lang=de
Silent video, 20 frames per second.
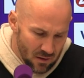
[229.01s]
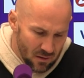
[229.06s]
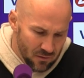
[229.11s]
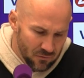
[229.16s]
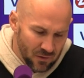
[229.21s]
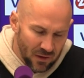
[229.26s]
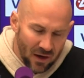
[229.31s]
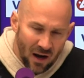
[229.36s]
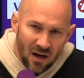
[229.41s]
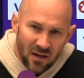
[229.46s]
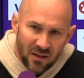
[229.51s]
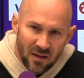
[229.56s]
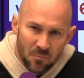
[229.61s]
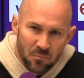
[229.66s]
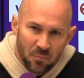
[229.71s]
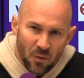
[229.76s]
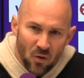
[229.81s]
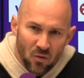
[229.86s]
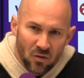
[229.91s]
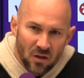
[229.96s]
final den
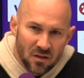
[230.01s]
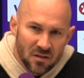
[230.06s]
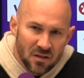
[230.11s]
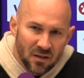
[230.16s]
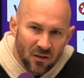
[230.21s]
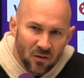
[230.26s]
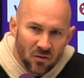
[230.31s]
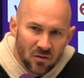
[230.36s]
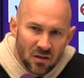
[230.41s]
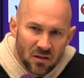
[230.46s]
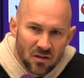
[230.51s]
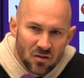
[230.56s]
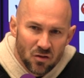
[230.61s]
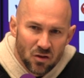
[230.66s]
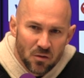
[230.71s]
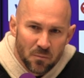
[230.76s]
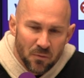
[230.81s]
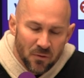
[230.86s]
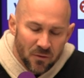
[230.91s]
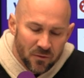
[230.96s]
Block
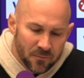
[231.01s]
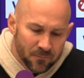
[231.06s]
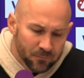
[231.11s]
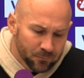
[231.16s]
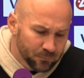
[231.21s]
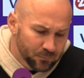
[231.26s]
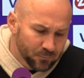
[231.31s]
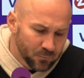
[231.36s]
auseinanderzuspielen